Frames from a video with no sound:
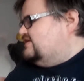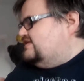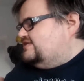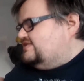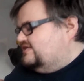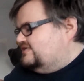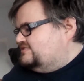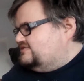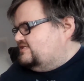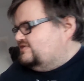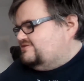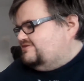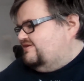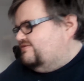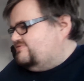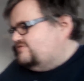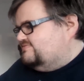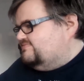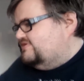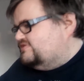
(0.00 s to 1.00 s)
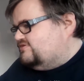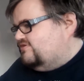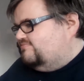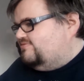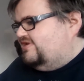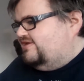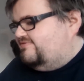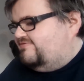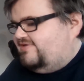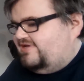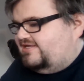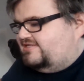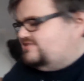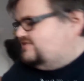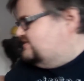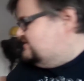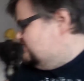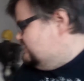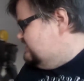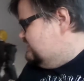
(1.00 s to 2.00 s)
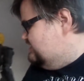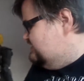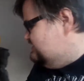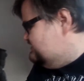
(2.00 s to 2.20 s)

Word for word: Das Schlafzimmer ist komplett fertig. Hier